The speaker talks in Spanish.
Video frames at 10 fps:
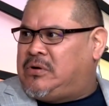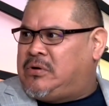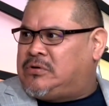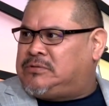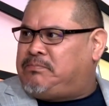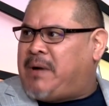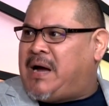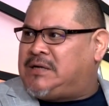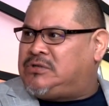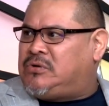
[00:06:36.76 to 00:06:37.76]
os
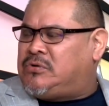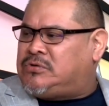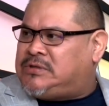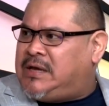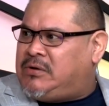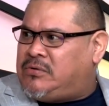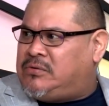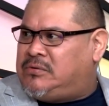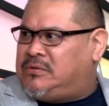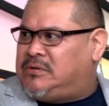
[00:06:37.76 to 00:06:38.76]
paz os dejo,
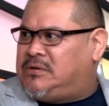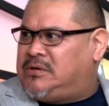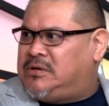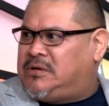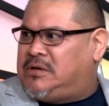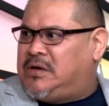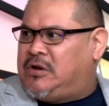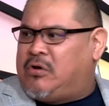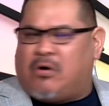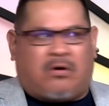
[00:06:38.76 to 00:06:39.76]

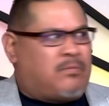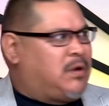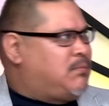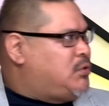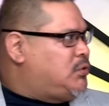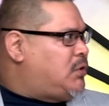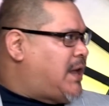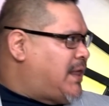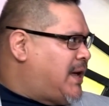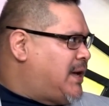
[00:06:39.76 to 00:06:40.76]
no como el mundo
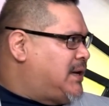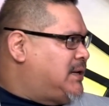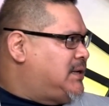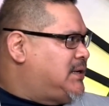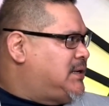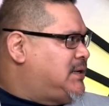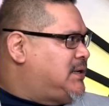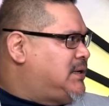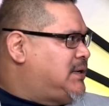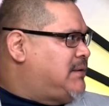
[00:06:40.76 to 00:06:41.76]
la
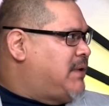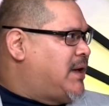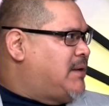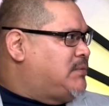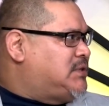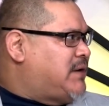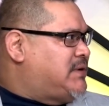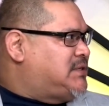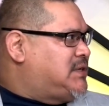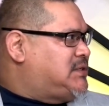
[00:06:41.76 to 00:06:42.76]
da. Muchas
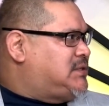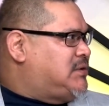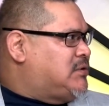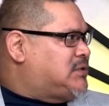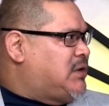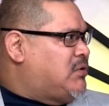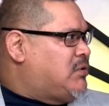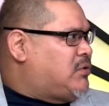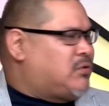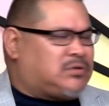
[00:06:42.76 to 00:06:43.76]
veces los que
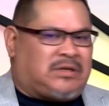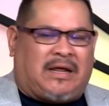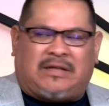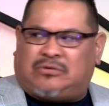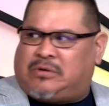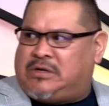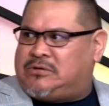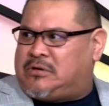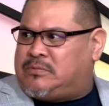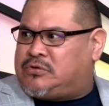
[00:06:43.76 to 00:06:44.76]
no conocen a
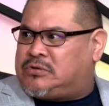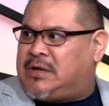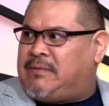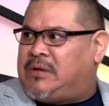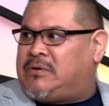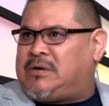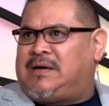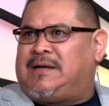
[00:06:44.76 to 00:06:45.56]
Jesucristo como su Salvador